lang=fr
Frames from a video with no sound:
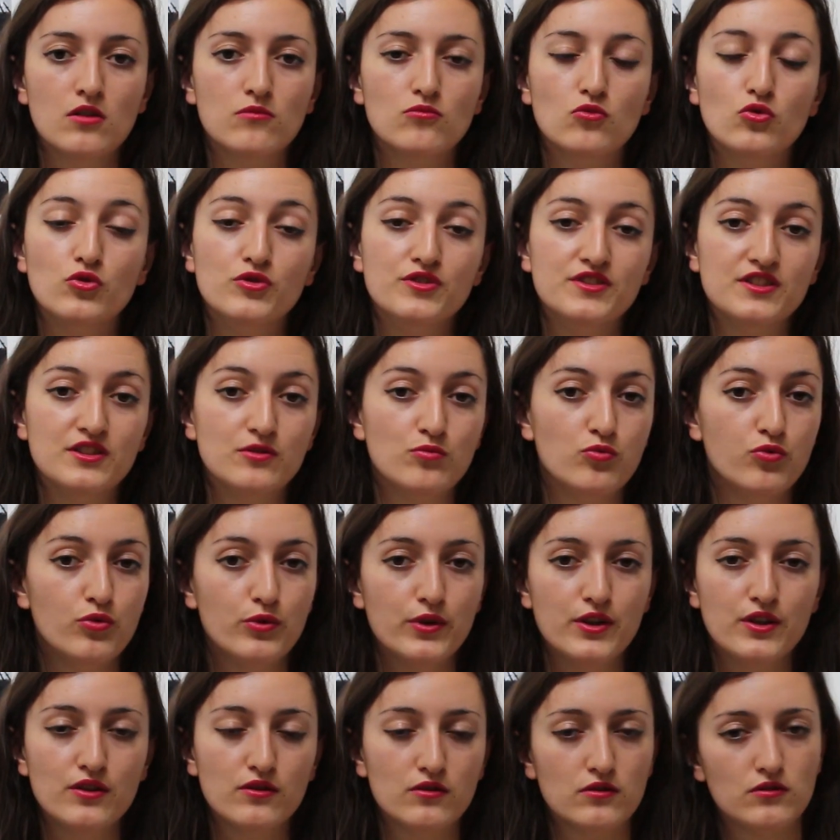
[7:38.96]
bon une petite
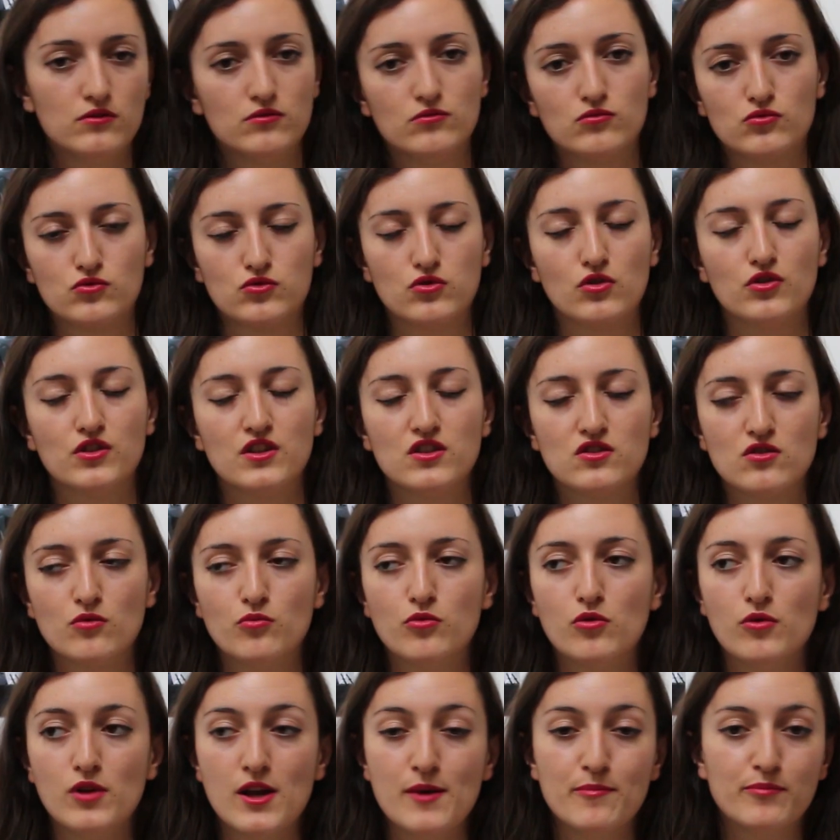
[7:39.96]
pluie euh, on sortait sans
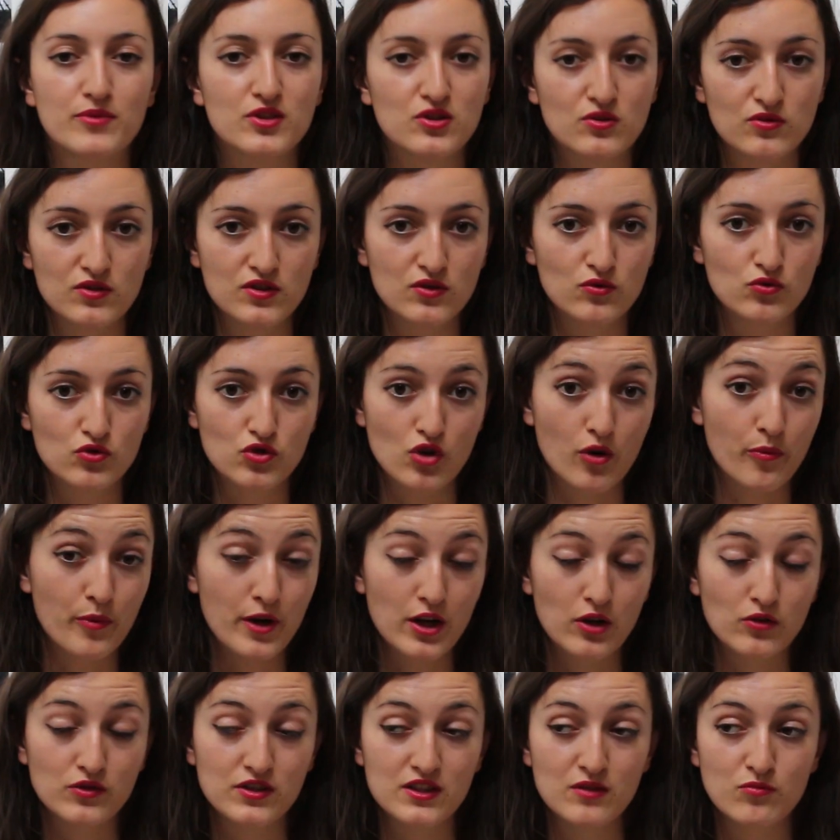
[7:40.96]
problème parce que si on ne sort
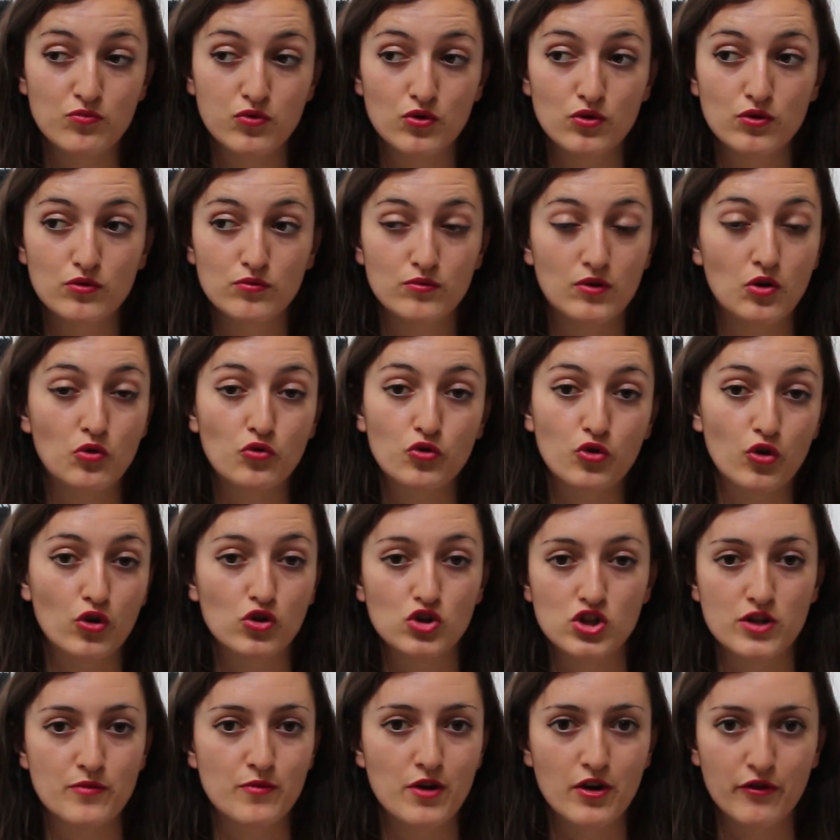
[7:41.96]
pas quand il pleut ben on
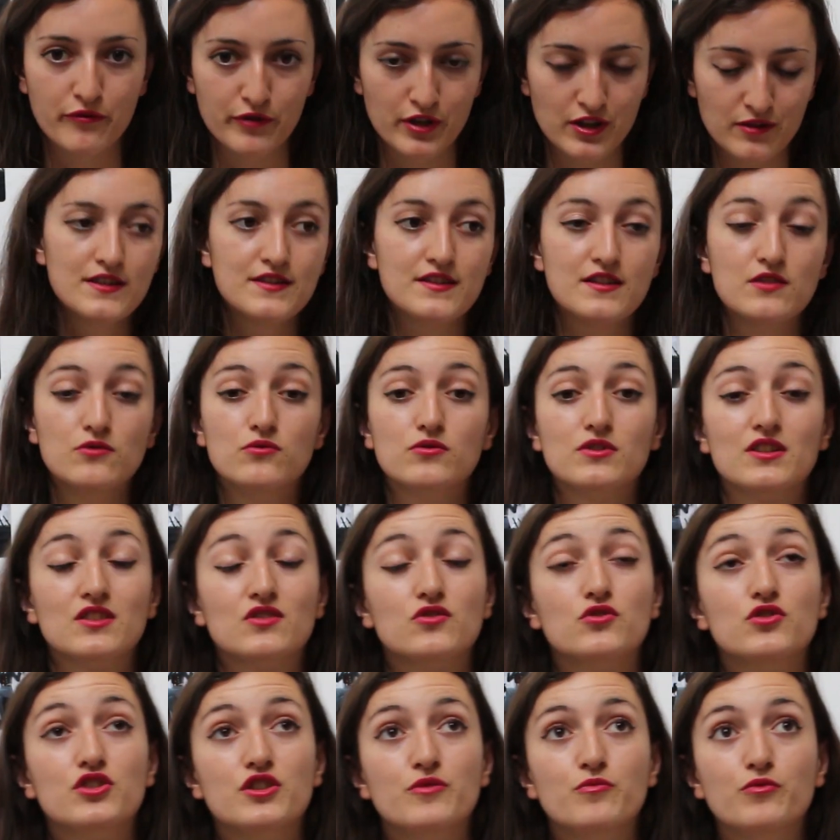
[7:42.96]
sort jamais en fait. Sinon
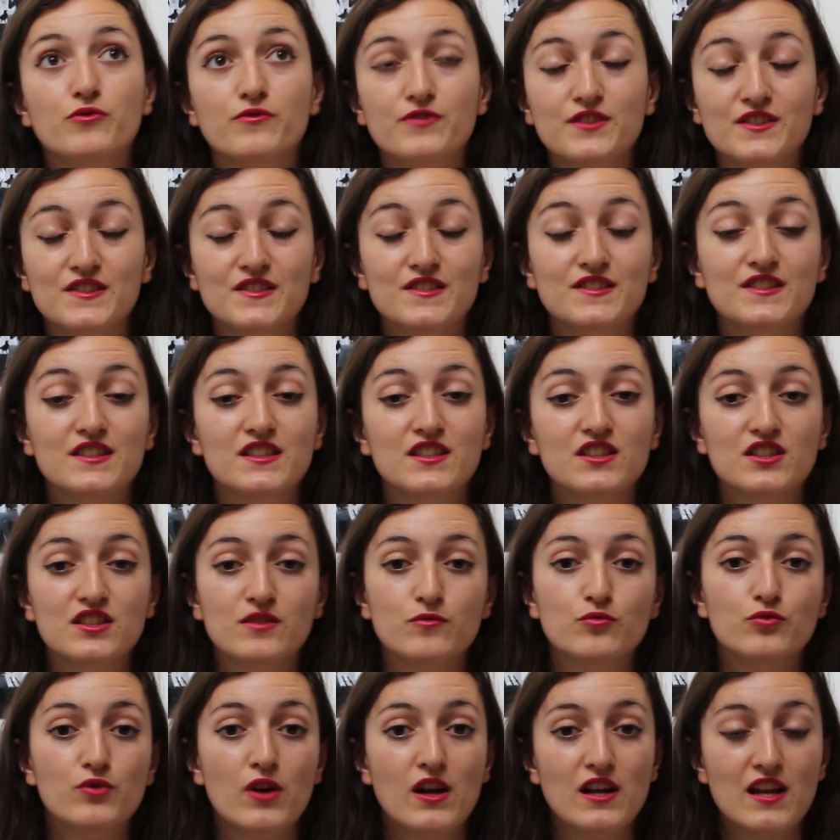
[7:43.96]
qu'est-ce que j'ai pu visiter
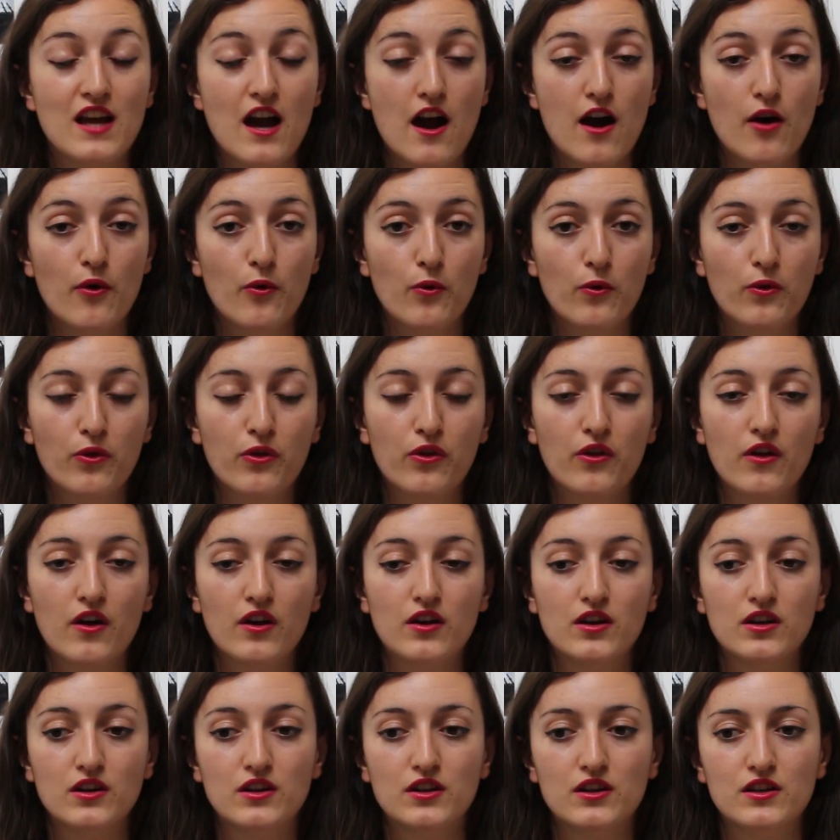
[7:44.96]
J'ai pu aller à Off
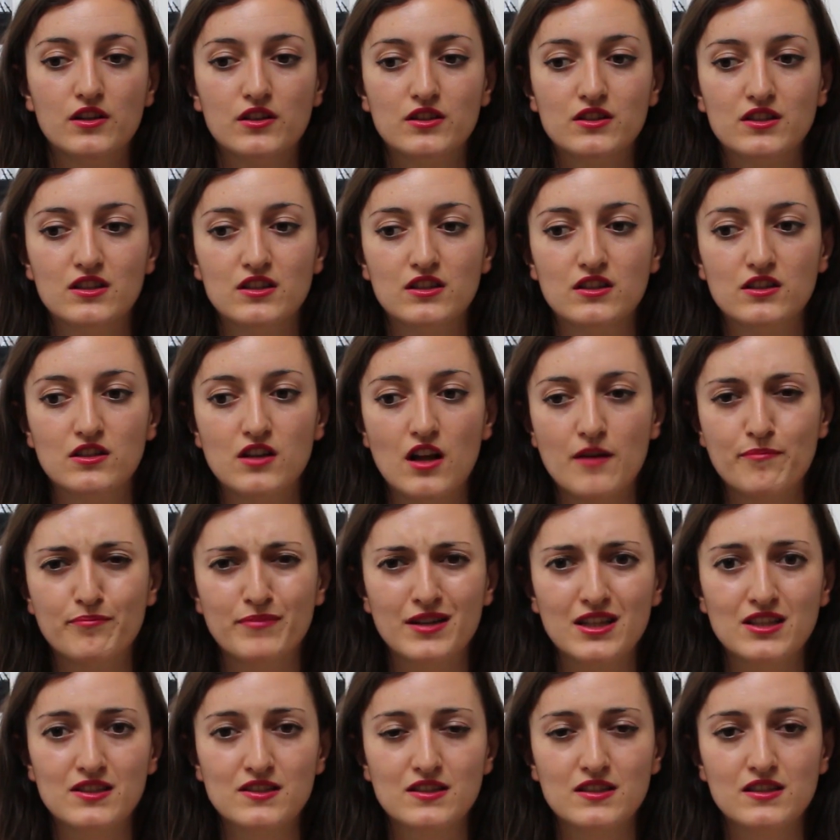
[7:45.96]
euh, qui est la
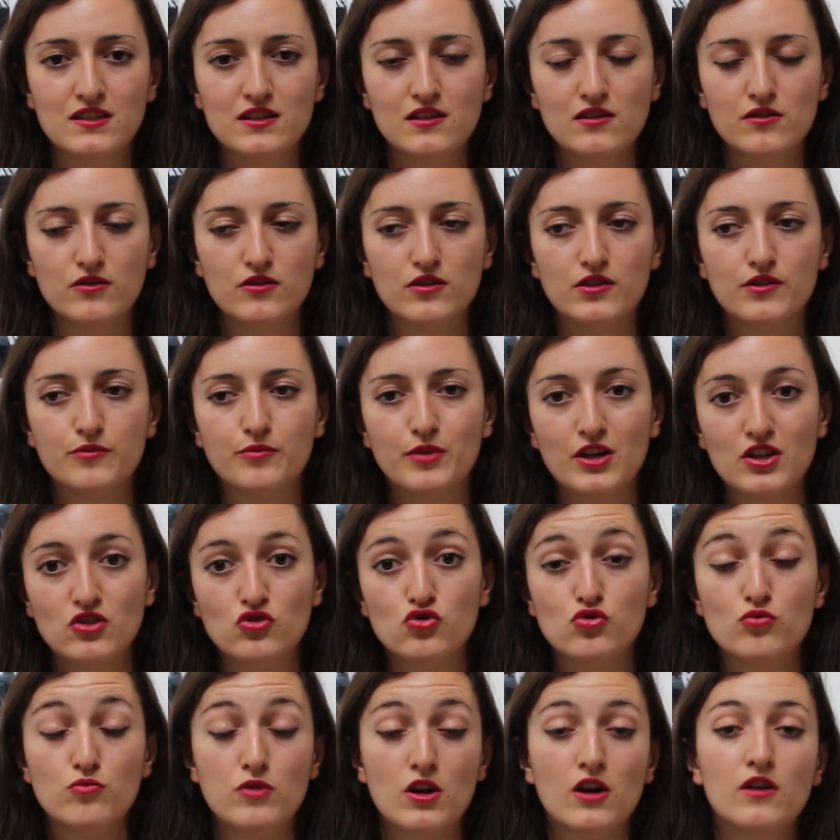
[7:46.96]
presqu'île euh, près de
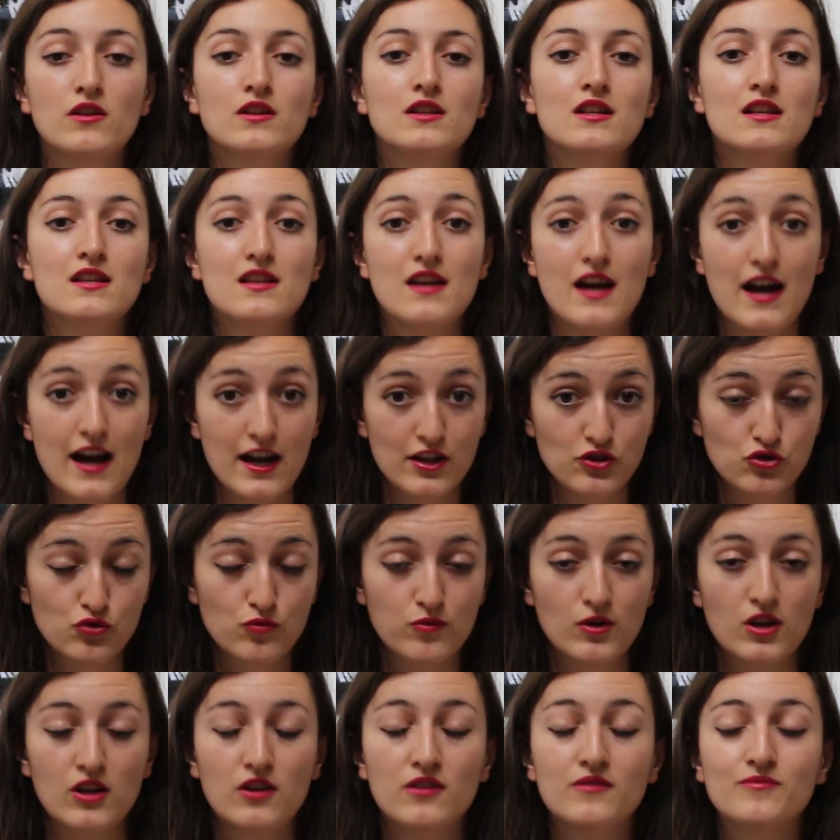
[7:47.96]
Dublin. À
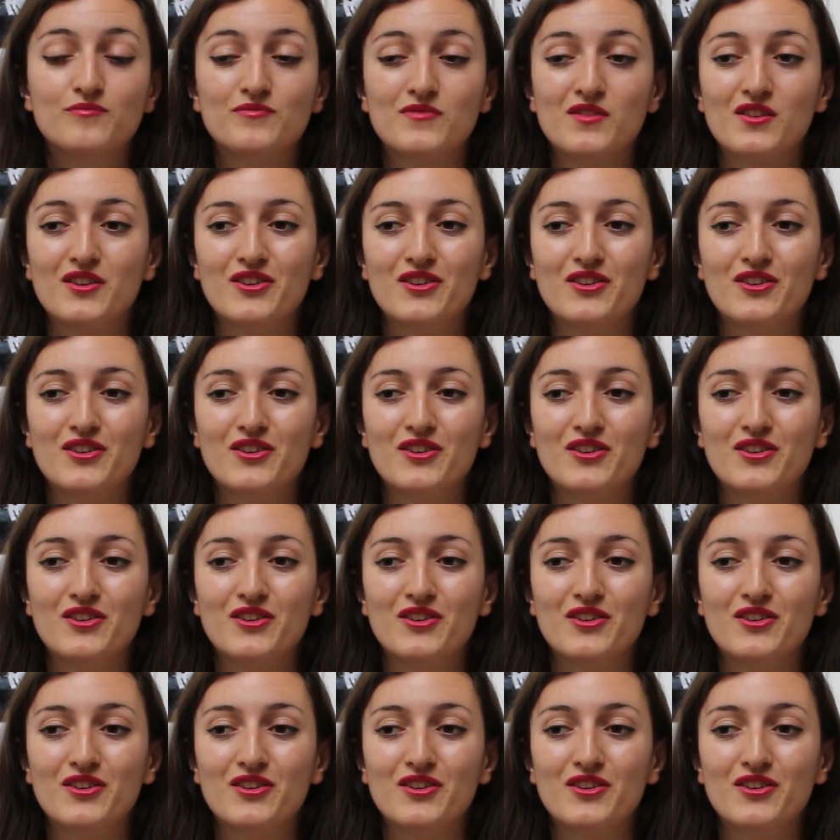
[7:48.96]
Dublin